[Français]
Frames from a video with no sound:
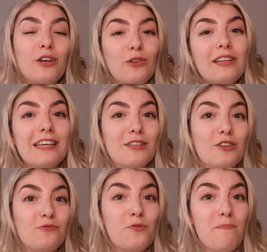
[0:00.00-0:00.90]
de tout ce que
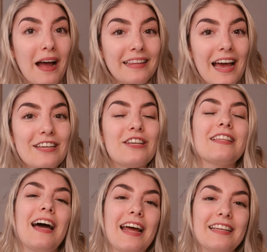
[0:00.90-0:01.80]
je vous partage
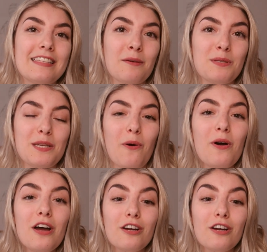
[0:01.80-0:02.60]
dans la description.